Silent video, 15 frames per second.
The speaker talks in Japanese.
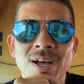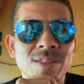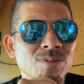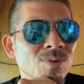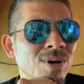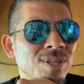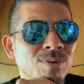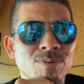が
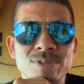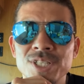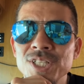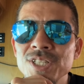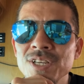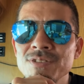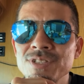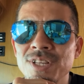んとかでこう
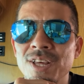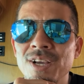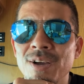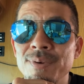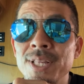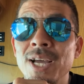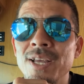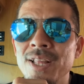死んじゃうんじゃない
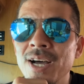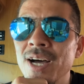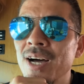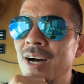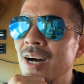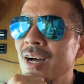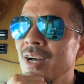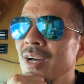かみたい
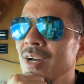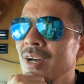な、